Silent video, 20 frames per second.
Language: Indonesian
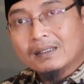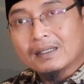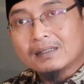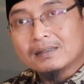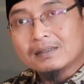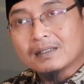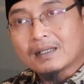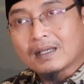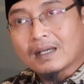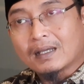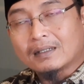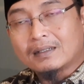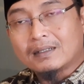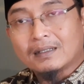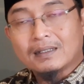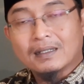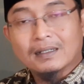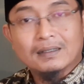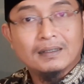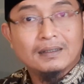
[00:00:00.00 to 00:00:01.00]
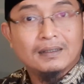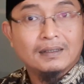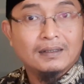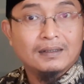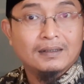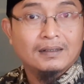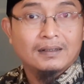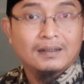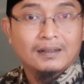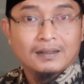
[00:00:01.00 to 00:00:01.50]
Ya, jika ada yang
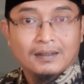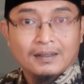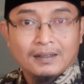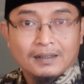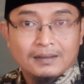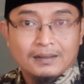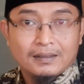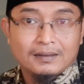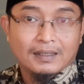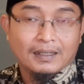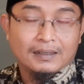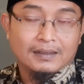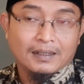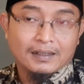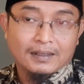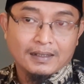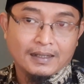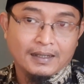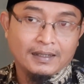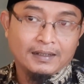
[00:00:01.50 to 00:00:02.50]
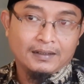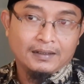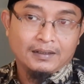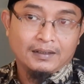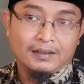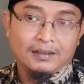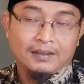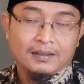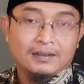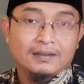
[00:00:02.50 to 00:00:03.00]
ingin
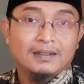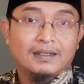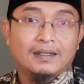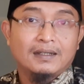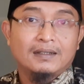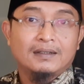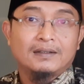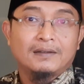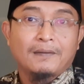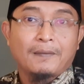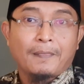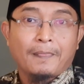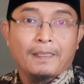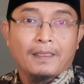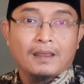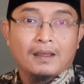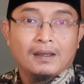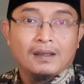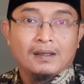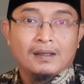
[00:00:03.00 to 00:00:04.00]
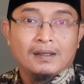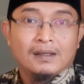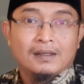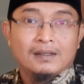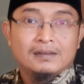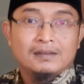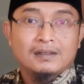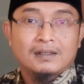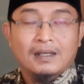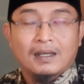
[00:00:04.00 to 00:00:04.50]
ditanyakan, ya,
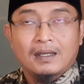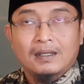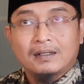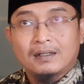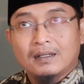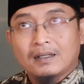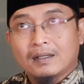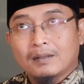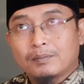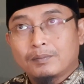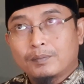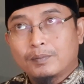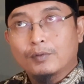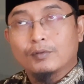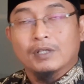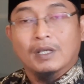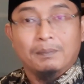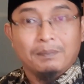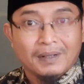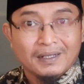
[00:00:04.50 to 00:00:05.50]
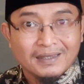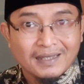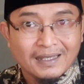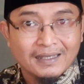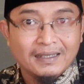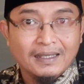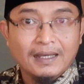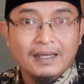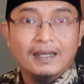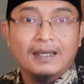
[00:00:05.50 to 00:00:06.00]
jika Anda punya
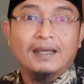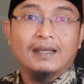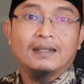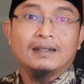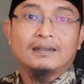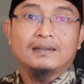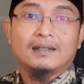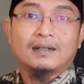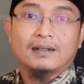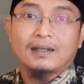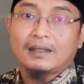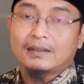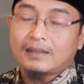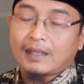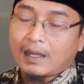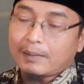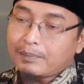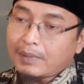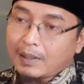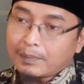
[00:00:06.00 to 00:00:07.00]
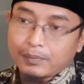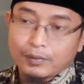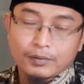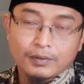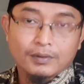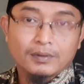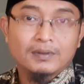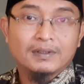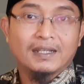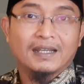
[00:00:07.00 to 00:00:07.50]
pertanyaan terkait
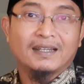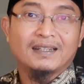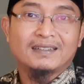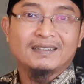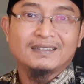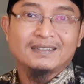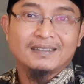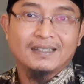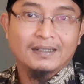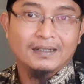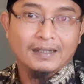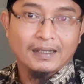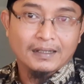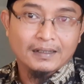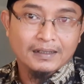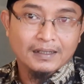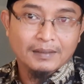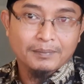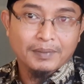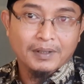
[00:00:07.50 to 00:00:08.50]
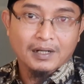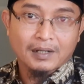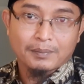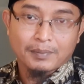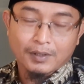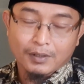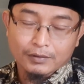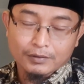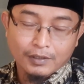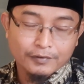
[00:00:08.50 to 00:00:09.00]
apapun ya dari Anda para
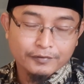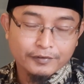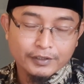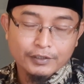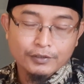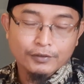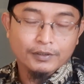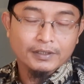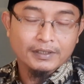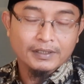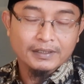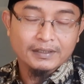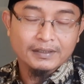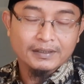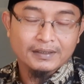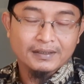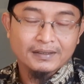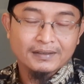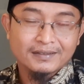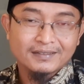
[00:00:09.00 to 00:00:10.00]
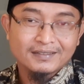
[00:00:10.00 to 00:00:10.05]
penonton video ini,